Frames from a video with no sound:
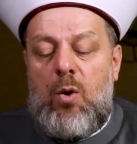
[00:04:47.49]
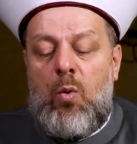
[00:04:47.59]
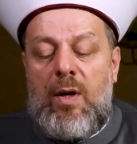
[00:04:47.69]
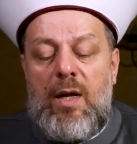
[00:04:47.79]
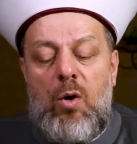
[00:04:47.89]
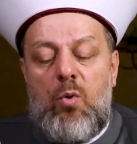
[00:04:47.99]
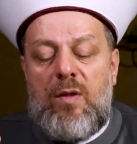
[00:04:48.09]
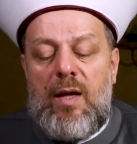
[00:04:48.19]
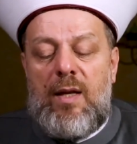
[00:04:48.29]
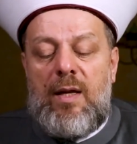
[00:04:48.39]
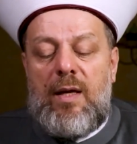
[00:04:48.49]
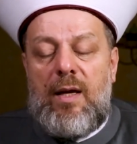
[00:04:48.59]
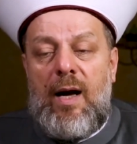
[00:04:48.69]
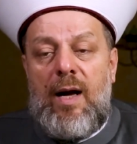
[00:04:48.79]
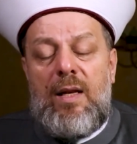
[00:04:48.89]
ونحو
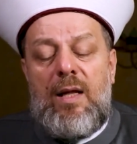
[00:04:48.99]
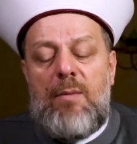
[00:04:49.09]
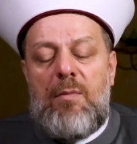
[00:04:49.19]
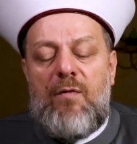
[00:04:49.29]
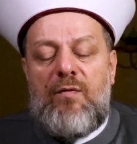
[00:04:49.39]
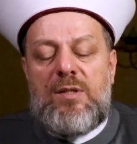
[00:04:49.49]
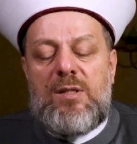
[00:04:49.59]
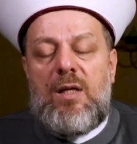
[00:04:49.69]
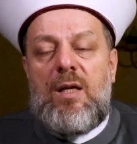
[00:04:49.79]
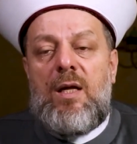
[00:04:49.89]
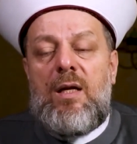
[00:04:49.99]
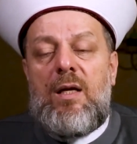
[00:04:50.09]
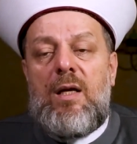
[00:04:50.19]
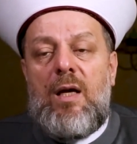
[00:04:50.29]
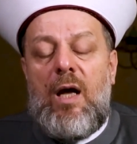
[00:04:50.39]
ذلك على ما فصل
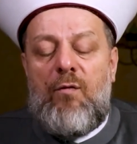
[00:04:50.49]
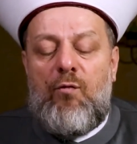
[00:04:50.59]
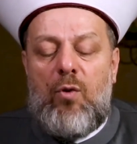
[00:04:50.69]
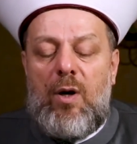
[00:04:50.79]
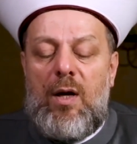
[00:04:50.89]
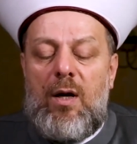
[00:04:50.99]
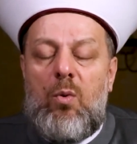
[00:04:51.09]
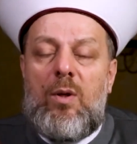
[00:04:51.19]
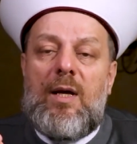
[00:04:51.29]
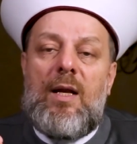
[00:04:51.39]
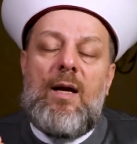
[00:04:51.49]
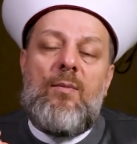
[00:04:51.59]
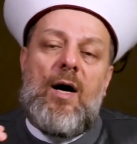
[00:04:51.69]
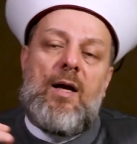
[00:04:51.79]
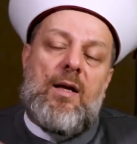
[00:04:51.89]
الفقهاء
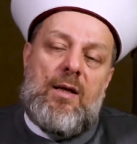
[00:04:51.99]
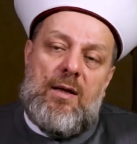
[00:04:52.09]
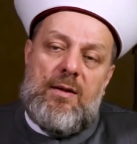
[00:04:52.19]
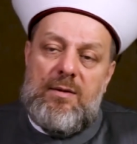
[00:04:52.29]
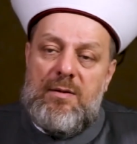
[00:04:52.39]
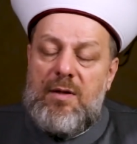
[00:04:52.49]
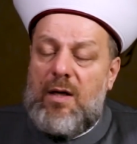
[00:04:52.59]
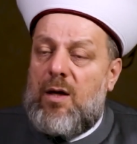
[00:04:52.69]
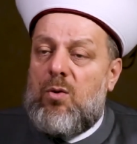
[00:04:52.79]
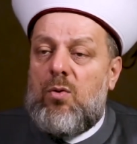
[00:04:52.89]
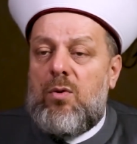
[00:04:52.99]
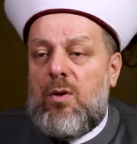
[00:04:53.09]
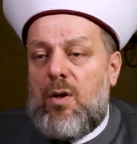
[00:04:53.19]
الكلام عليه ذكروا